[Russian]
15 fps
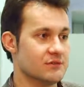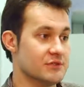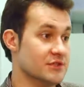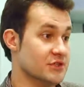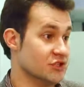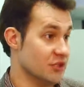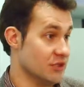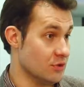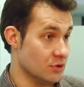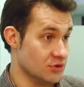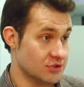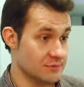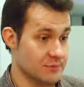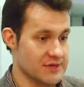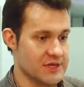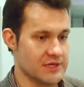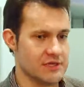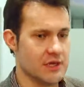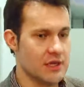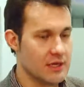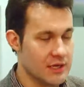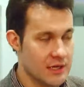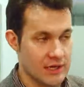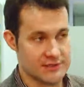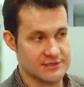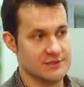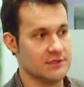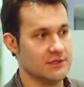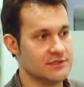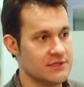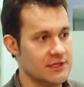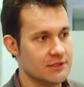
То есть, если человек хочет понять, как сделать